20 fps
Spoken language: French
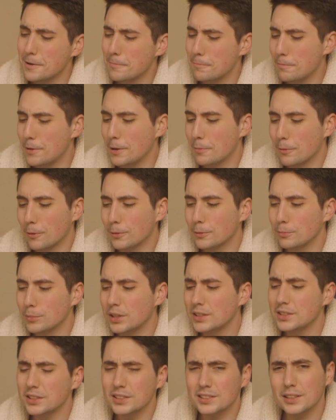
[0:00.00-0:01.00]
mais bon,
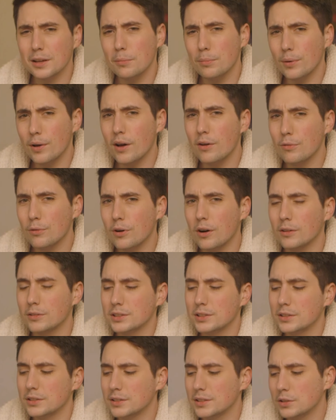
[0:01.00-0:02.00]
mais c'est sympa à voir,
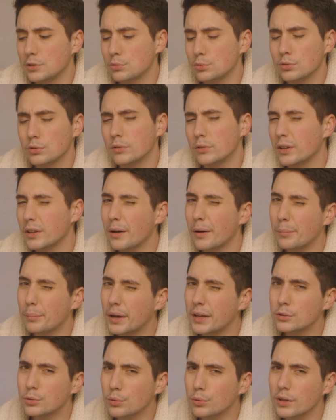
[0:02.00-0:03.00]
c'est juste qu'il n'y a
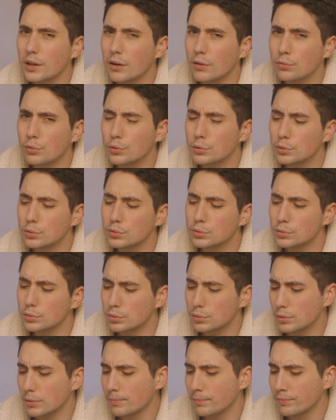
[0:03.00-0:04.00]
pas trop d'infos
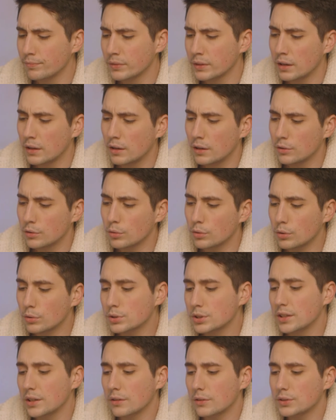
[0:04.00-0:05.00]
dessus. Donc
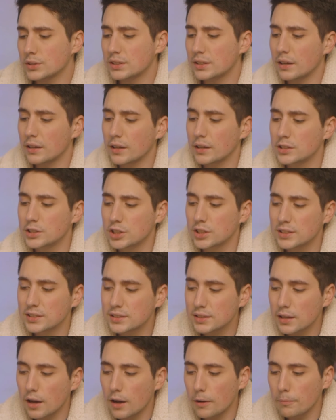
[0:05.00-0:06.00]
concernant Stargate, j'ai
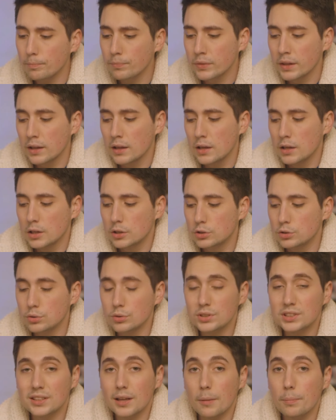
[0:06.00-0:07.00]
ça.
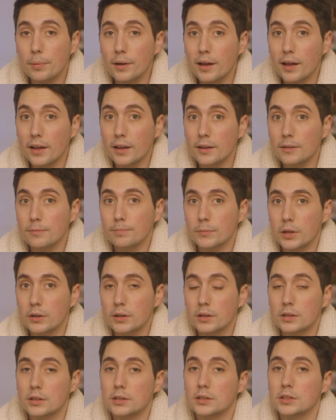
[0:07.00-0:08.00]
Juste après,
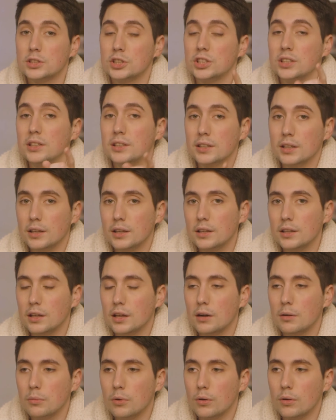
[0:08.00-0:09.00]
euh, j'écris
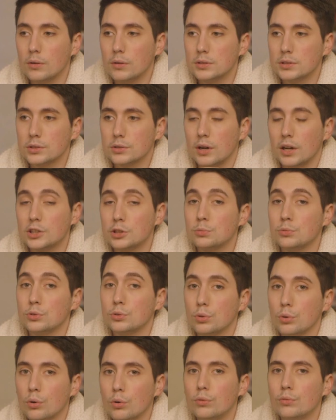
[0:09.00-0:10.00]
également, parce euh, que là je me
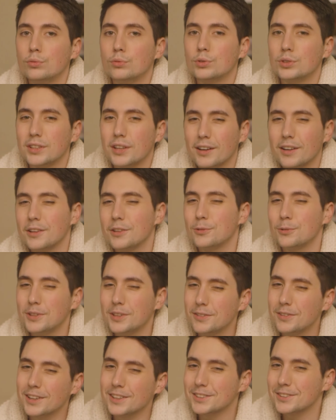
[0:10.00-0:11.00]
suis revu Stargate
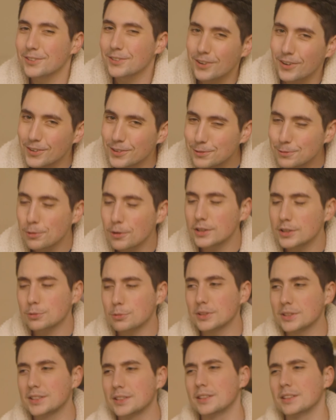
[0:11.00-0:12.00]
Universe encore une fois, je
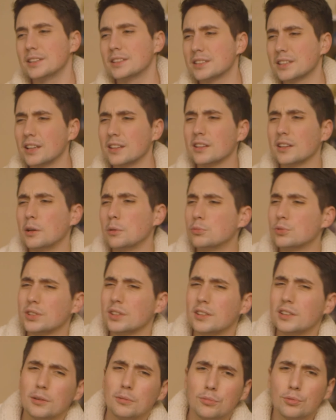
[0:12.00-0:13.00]
crois que c'est la quatrième ou
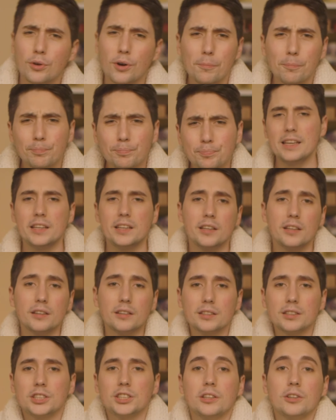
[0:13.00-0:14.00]
cinquième fois, et
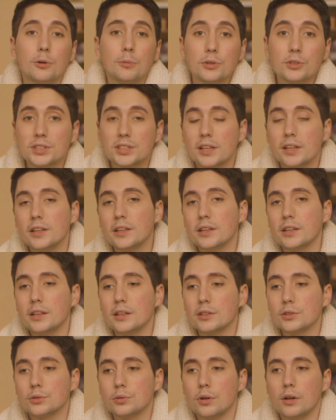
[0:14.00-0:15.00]
euh, j'ai commencé à
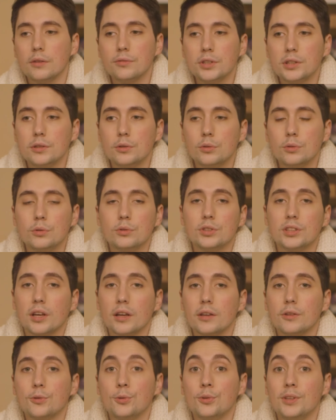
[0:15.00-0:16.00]
écrire sur la vidéo de
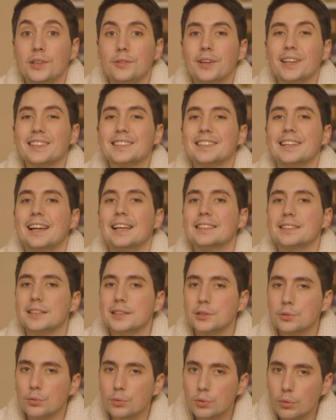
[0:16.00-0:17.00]
Stargate Universe la
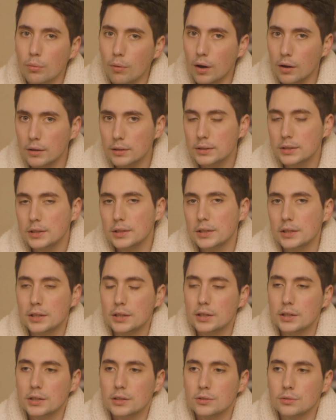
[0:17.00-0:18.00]
saison 3.
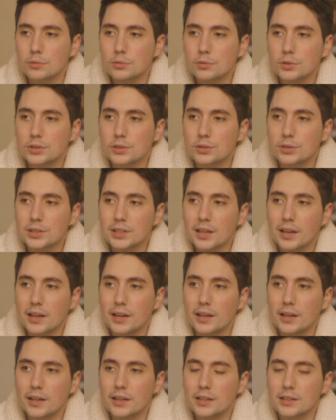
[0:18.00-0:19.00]
Donc ce
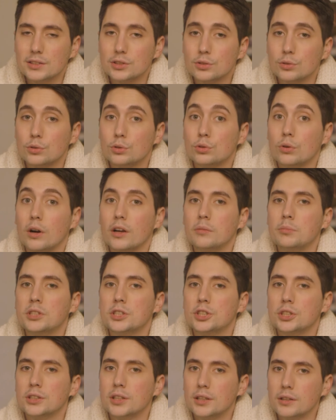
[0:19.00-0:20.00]
serait ce que j'aurais
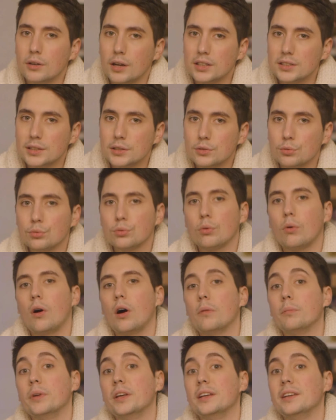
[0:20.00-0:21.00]
imaginé dans la saison
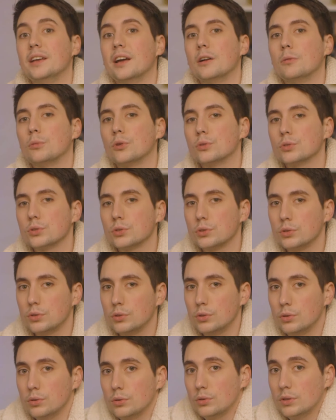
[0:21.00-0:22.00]
3, mais également ce
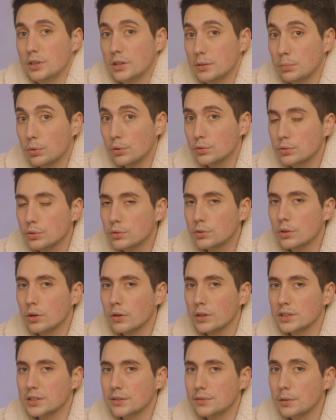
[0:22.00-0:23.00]
que les
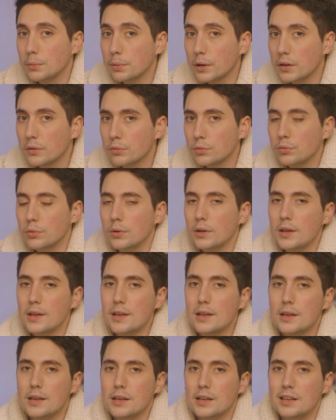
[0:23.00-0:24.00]
producteurs ils avaient prévu.
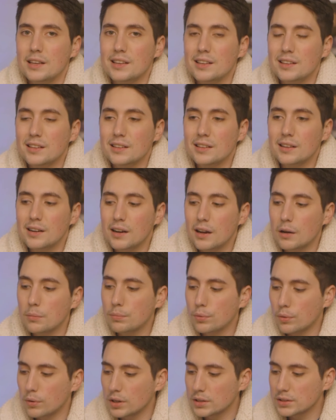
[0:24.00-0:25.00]
Et là
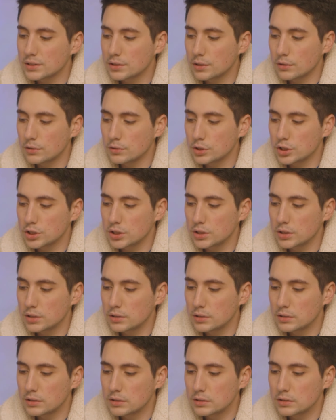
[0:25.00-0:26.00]
pour l'instant
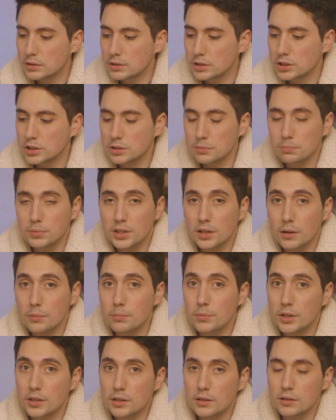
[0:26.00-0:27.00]
j'ai bien
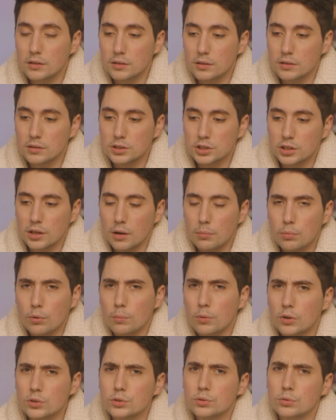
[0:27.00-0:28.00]
mis, j'ai un bon
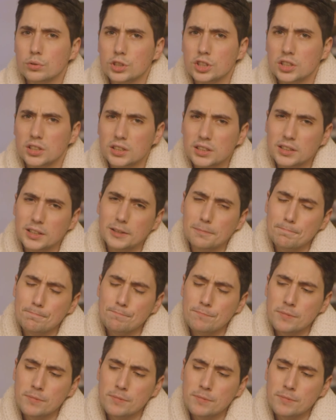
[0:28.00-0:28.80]
morceau que j'ai écrit,